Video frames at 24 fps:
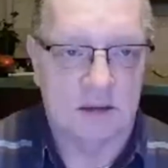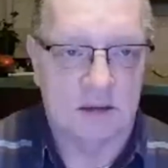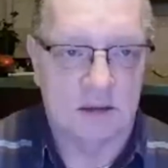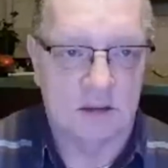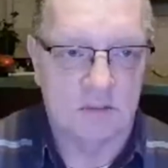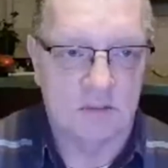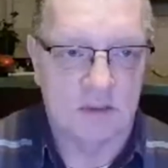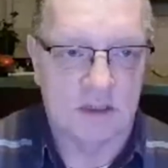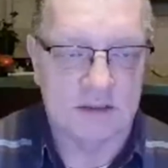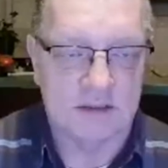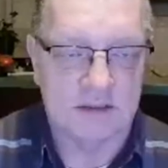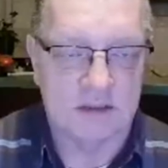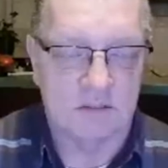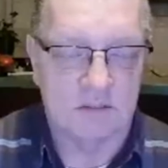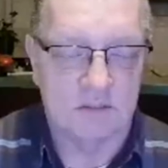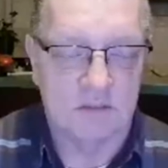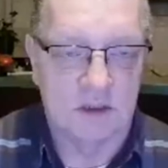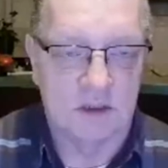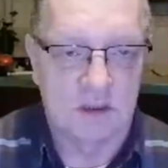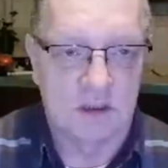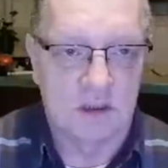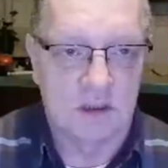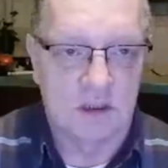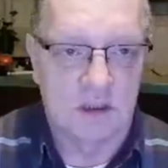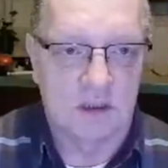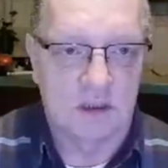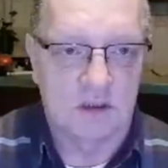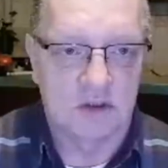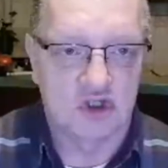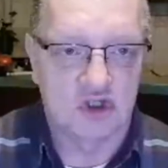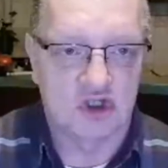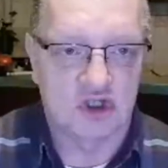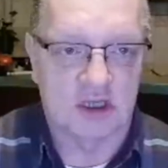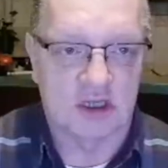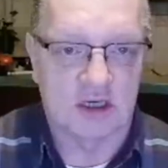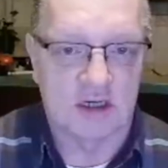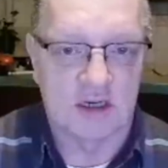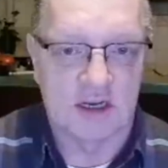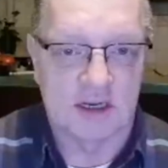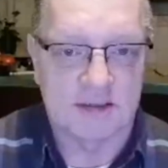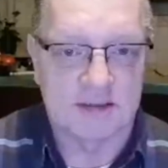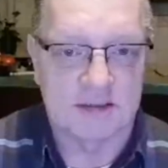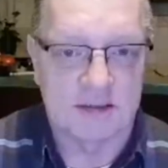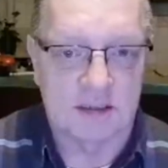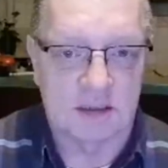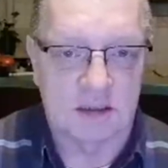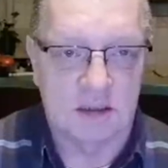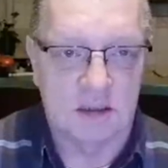tym razem
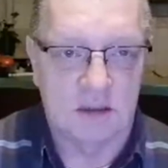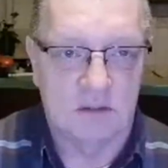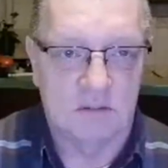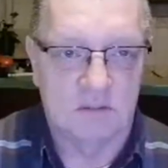14.